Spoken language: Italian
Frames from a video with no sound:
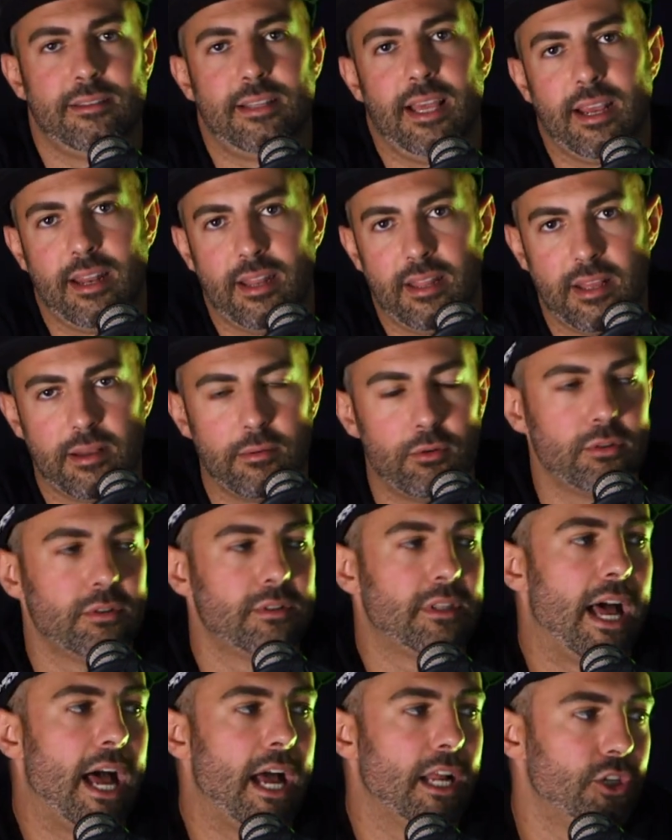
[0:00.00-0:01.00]
tecnica di
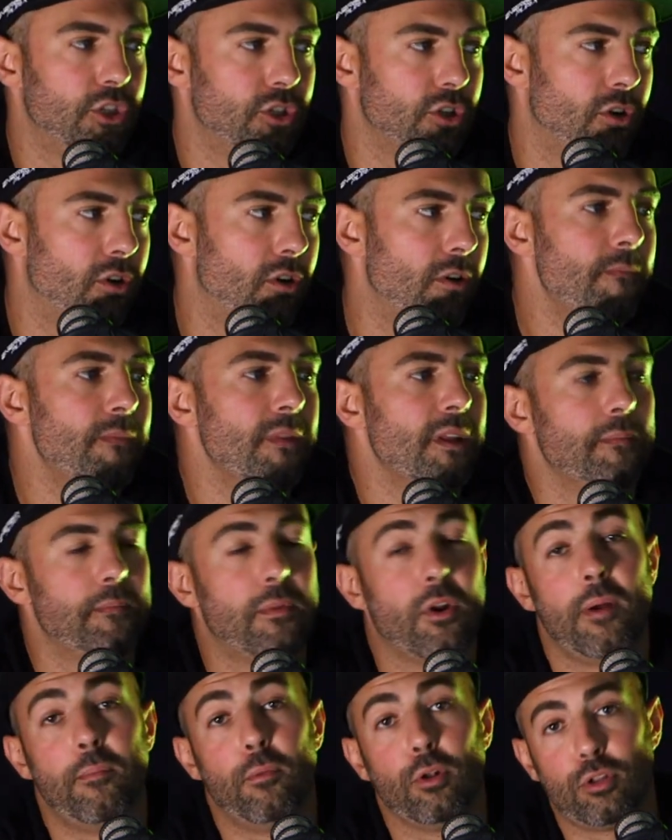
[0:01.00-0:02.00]
montaggio,
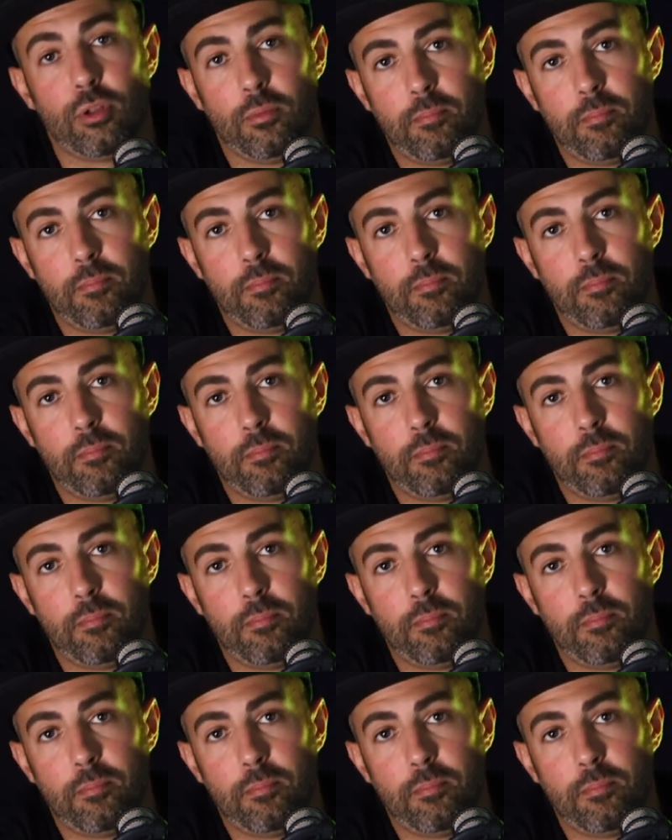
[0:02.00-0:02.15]
però è molto